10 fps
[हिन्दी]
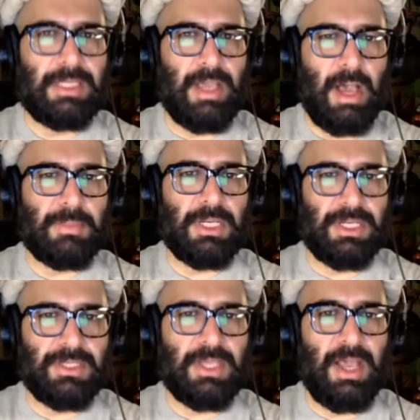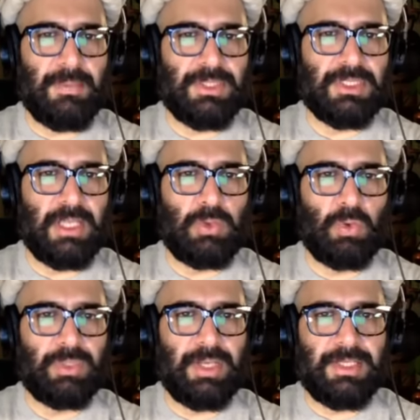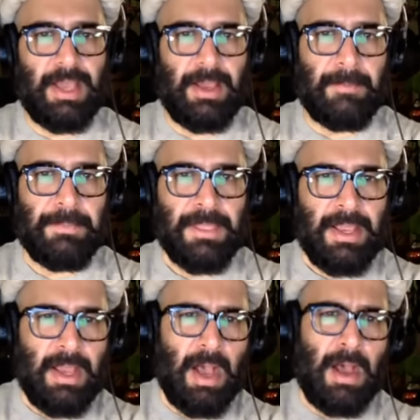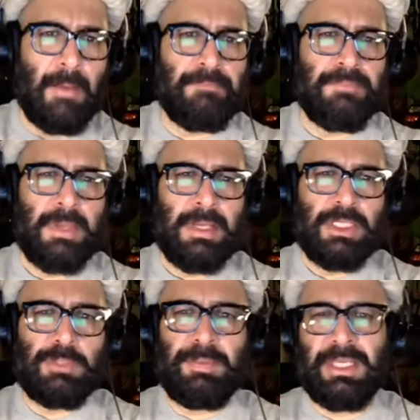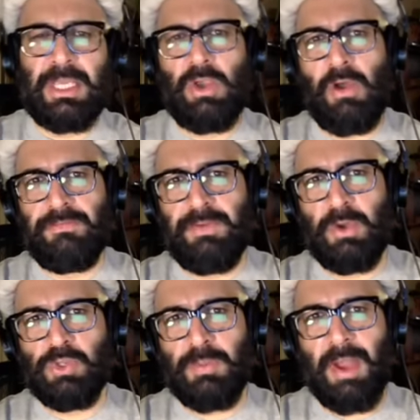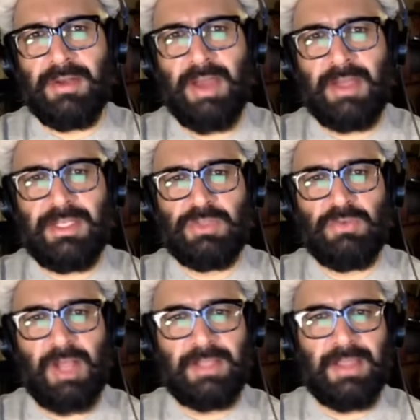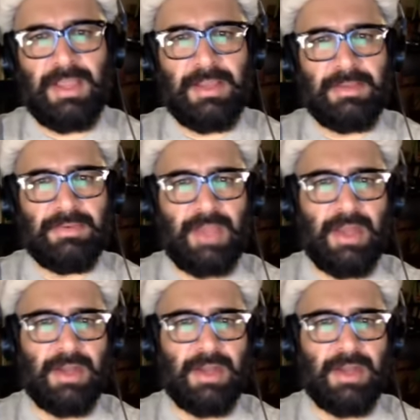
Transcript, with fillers: कि आपका कैसा आपके साथ होता क्या है स्पीकिंग ऑफ उस्मान डार की जो वालदा हैं रेहाना